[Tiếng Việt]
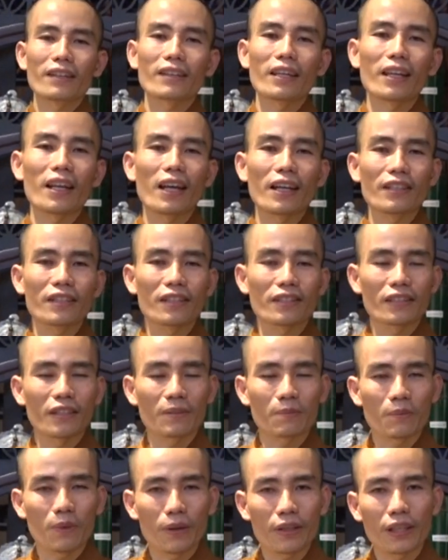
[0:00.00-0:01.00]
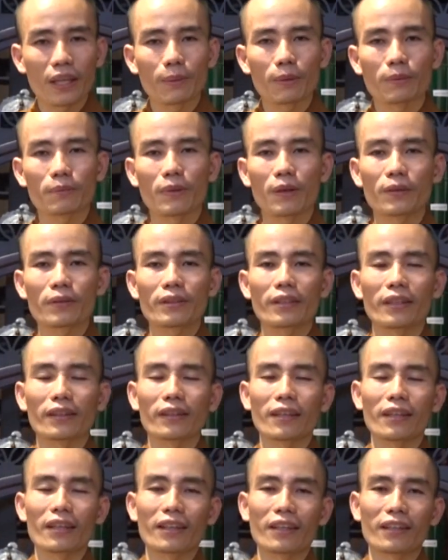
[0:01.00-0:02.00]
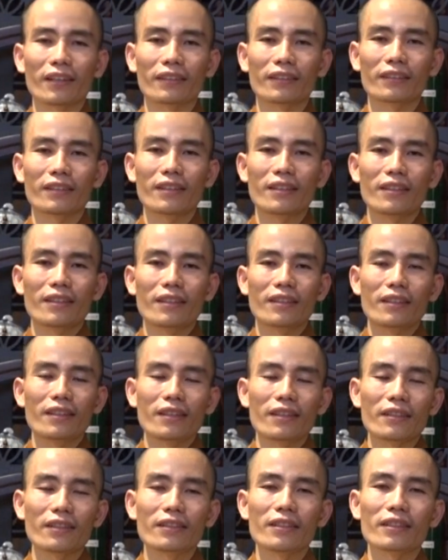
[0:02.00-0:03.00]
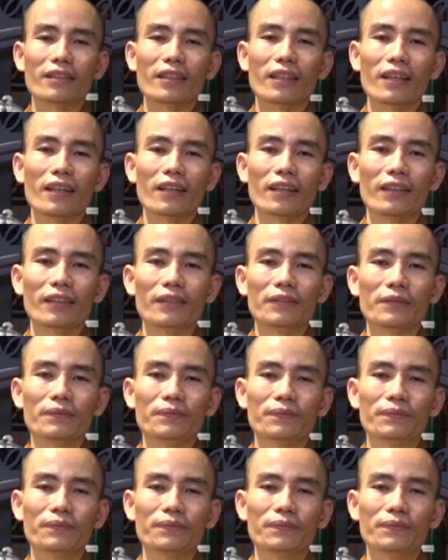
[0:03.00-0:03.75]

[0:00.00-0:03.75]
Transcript: Đây là chương trình Mỗi Ngày Một Mẫu Chuyện Thiền. Như thường lệ,